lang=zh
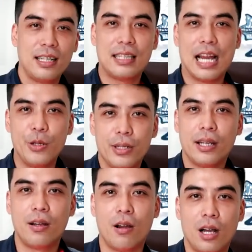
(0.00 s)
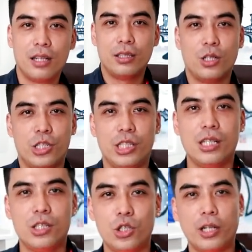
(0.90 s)
那台语呢？吼，而是
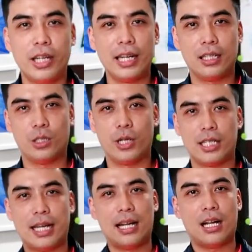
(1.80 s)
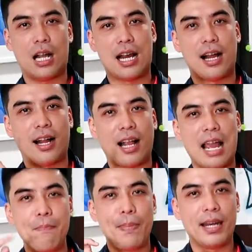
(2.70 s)
积极的去使他人
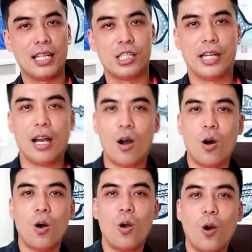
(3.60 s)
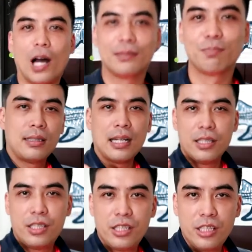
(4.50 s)
改变的一个方法。它
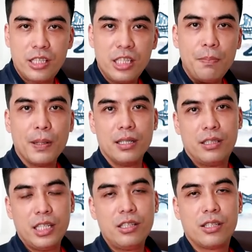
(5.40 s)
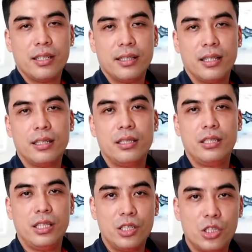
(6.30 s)
的基本精神呢，
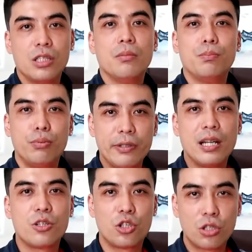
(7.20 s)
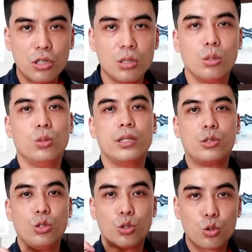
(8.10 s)
其实是不要试图的
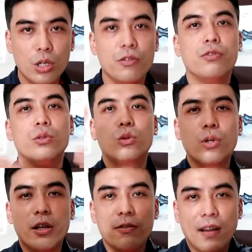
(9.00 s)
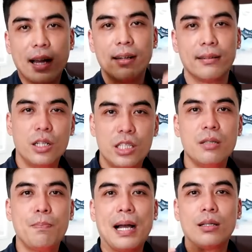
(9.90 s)
去说服对方，而
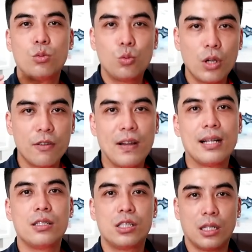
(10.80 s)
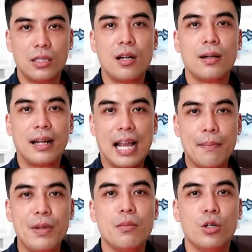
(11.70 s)
是帮对方找到
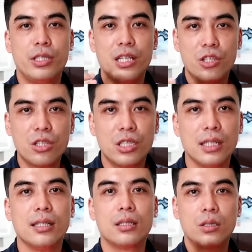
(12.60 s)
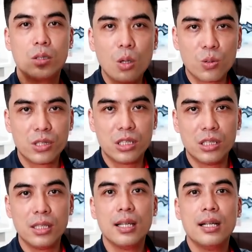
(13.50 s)
改变某件事情的动机，